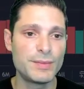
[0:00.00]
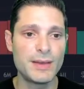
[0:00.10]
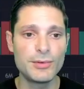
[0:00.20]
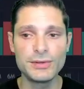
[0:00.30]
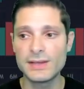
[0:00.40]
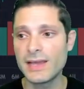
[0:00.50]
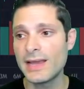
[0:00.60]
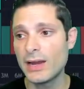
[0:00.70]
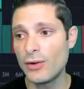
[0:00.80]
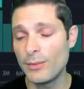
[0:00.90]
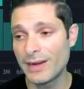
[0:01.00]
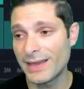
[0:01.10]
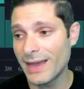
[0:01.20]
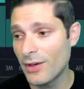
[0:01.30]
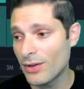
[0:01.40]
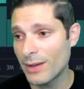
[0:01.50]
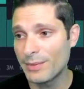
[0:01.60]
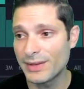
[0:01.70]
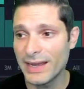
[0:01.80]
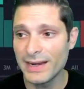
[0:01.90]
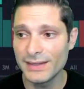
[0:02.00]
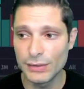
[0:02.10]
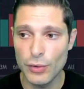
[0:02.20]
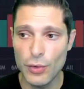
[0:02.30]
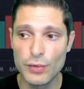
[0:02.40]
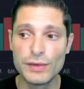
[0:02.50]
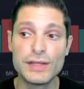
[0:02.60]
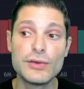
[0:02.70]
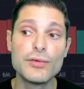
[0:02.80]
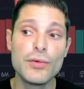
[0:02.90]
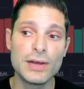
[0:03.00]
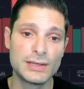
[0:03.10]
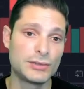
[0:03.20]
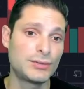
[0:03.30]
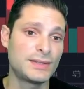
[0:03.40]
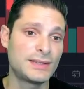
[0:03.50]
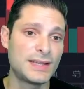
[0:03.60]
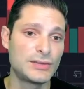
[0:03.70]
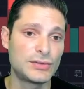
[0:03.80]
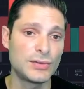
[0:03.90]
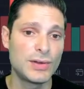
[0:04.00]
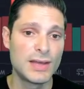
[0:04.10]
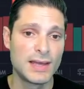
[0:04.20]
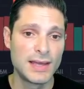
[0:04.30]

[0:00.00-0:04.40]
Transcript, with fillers: vemos que los mercados capitales continúan su ascenso.